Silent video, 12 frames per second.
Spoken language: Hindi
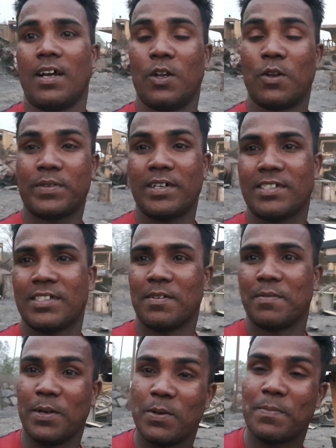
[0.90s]
हेलो फ्रेंड्स
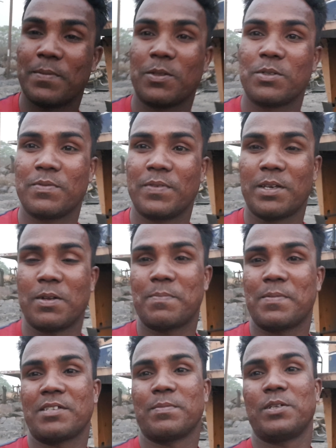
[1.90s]
मैं हूं आपका दोस्त विक्की और
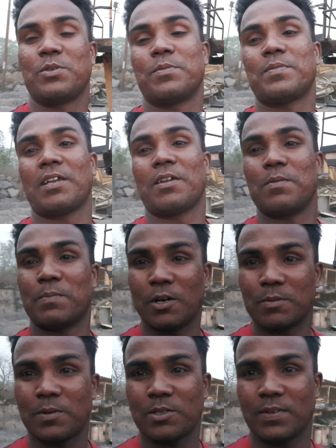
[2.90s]
आपका इस मेरे यूट्यूब चैनल में
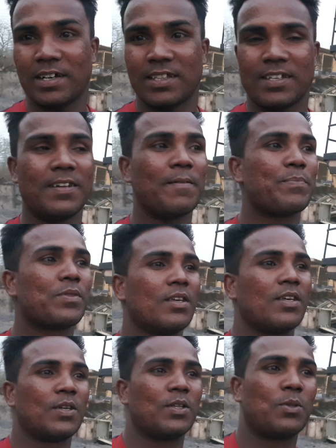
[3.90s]
बहुत बहुत स्वागत
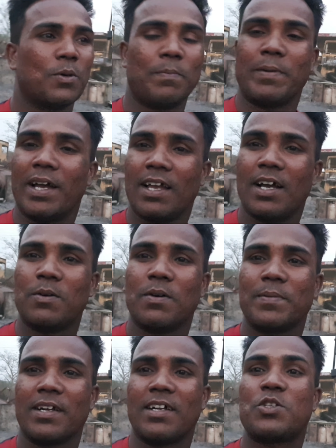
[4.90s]
है तो मैं आया हूं
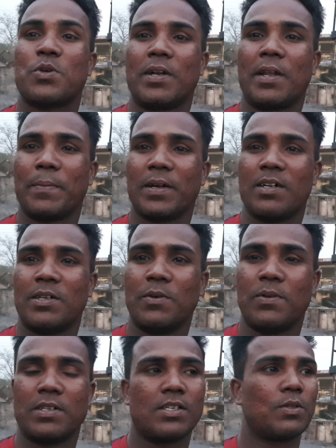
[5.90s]
अपने घर छुट्टी पे
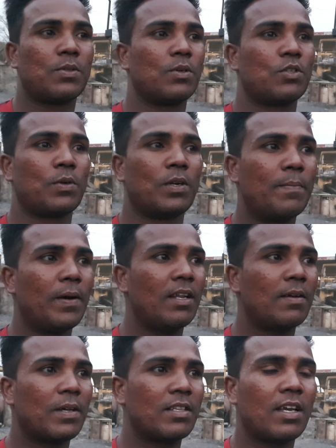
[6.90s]
ड्यूटी से तो छुट्टी पे
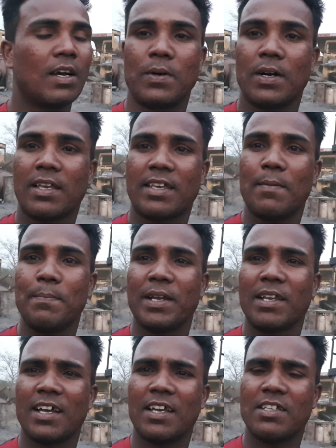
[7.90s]
आने के बाद क्या हुआ क्या
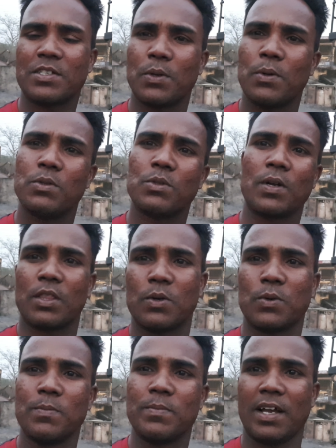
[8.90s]
मन किया कि चलो थोड़ा सा
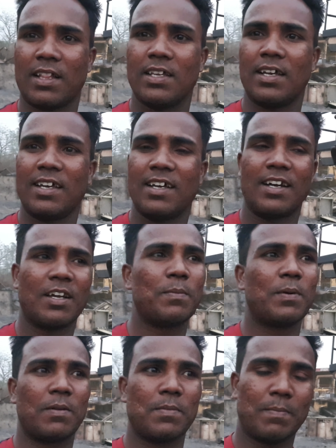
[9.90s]
घूम के आते हैं अगल
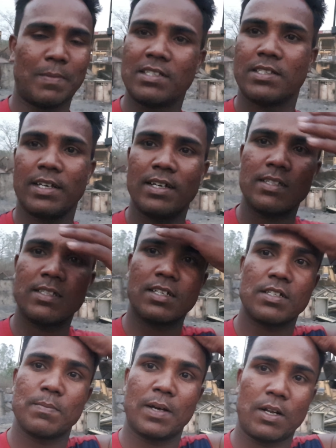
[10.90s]
बगल में माइंस हैं
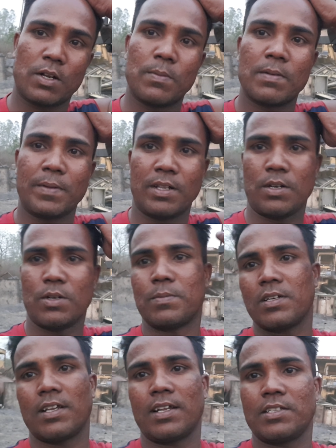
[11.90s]
दस बारह किलोमीटर पंद्रह
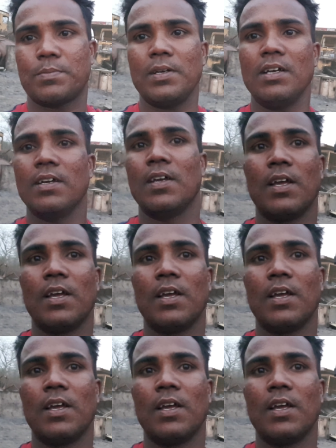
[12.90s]
किलोमीटर के रेंज पर